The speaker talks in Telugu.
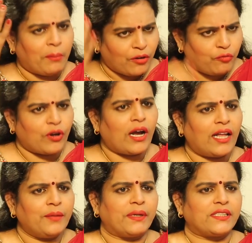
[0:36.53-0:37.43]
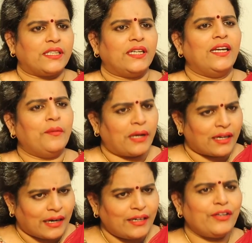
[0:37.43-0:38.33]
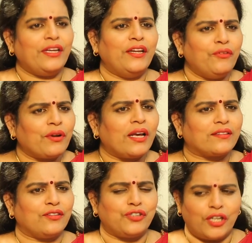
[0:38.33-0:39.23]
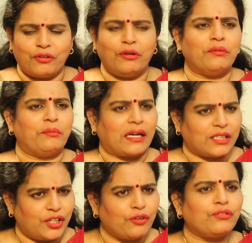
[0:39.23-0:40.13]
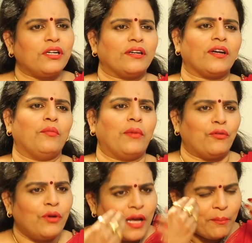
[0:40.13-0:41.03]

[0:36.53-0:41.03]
మన ఉగాది పచ్చడి మనకంటే ఎన్ని ఉన్నాయి అసలు చెరుకు మనకు చెరుకు తింటాము మనం